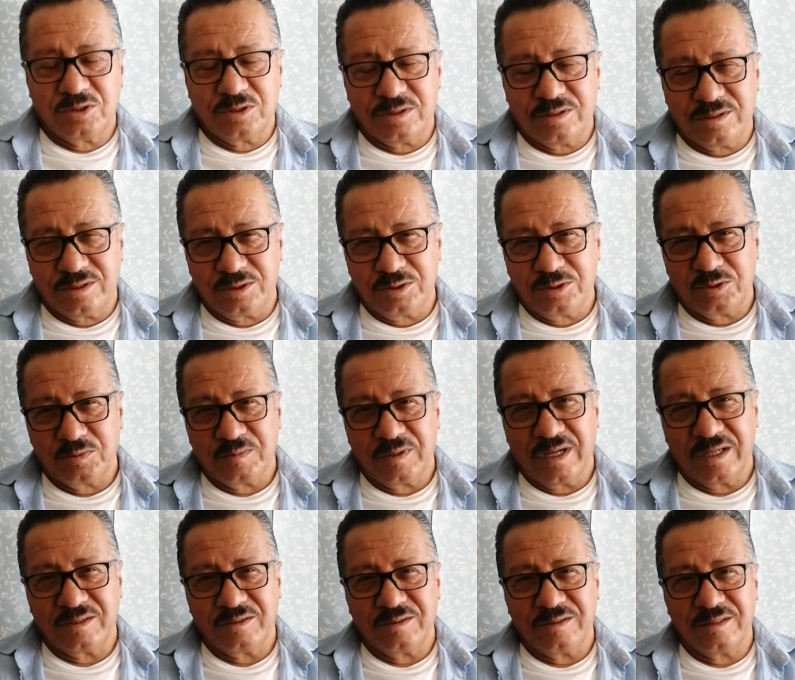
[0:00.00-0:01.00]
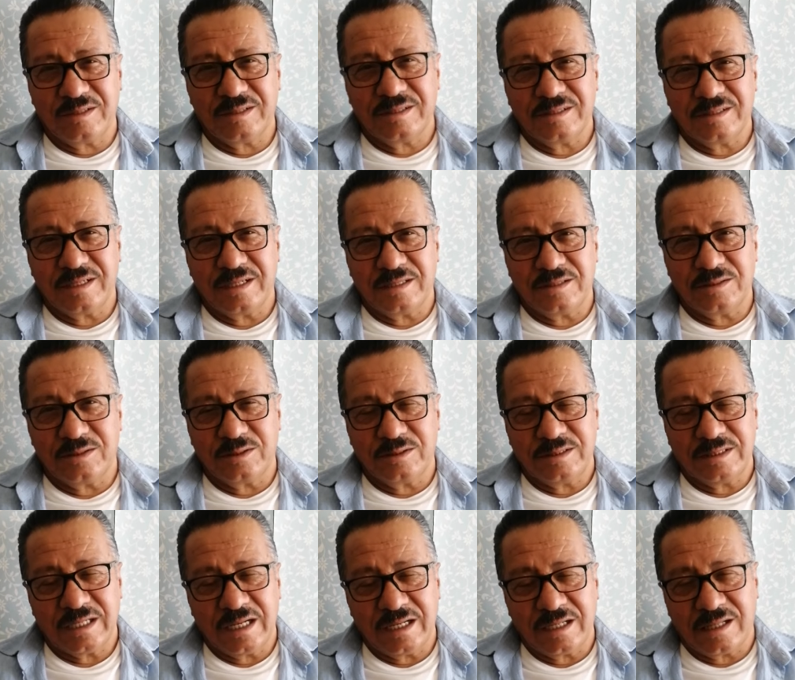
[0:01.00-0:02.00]
Şu cuma günü e,
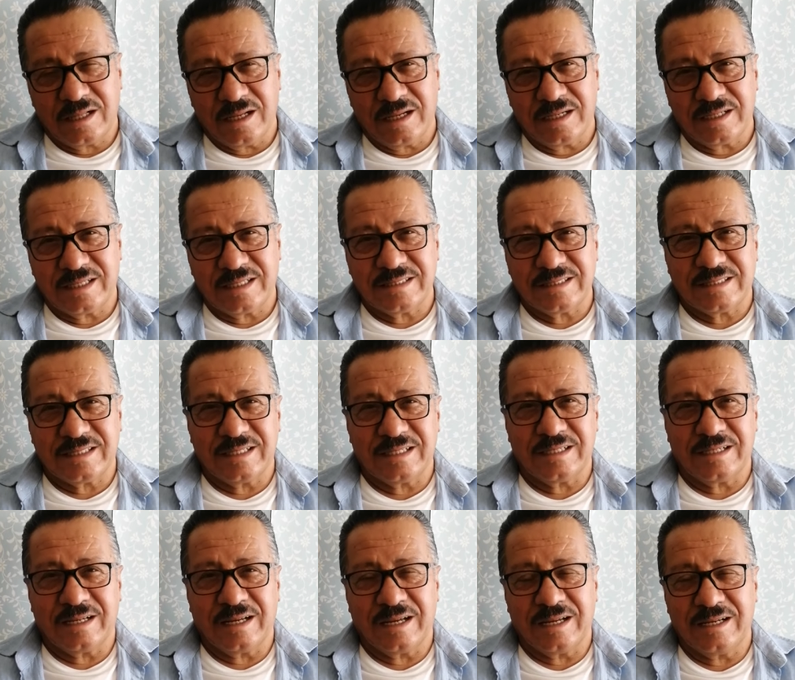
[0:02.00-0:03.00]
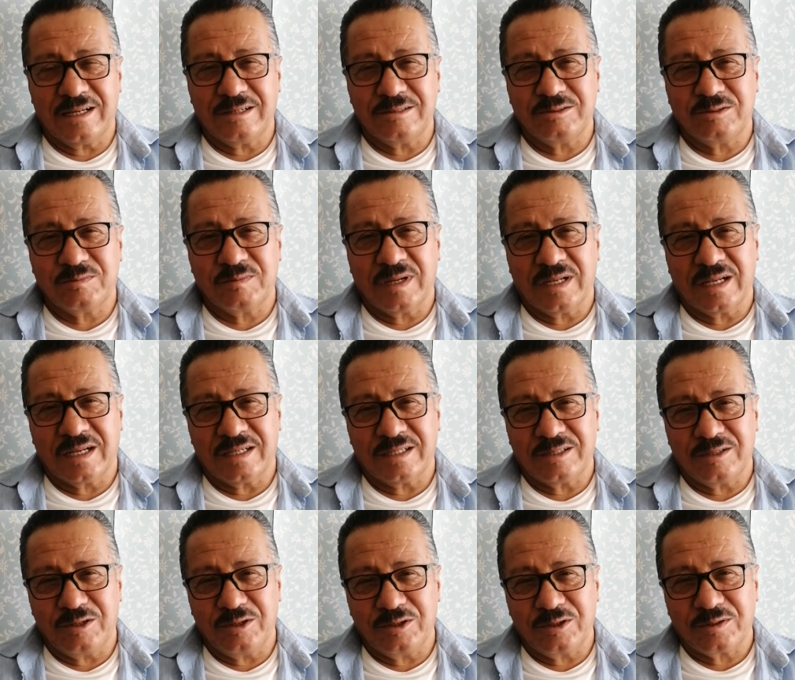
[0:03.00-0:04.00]
öncelikle herkese hayırlı cumalar
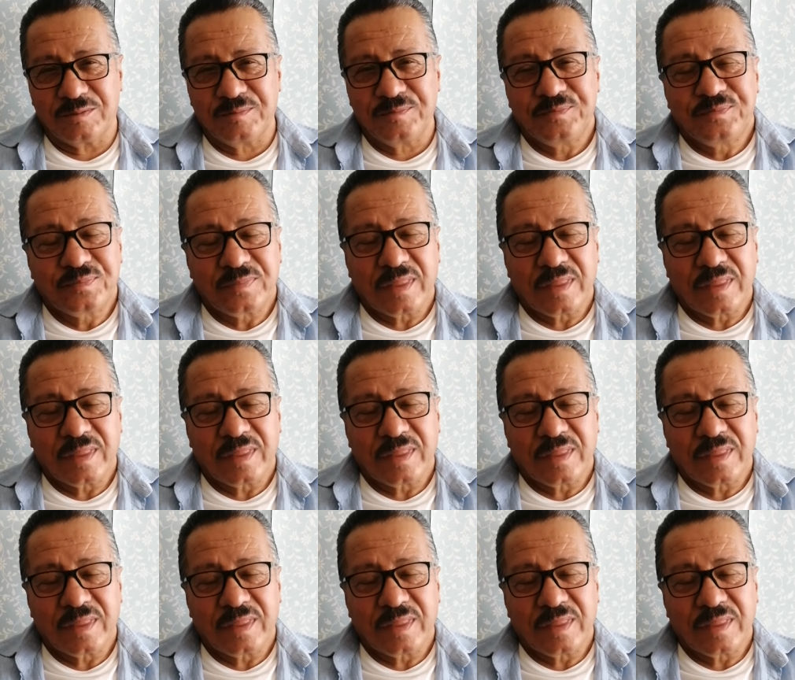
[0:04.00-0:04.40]
diliyorum.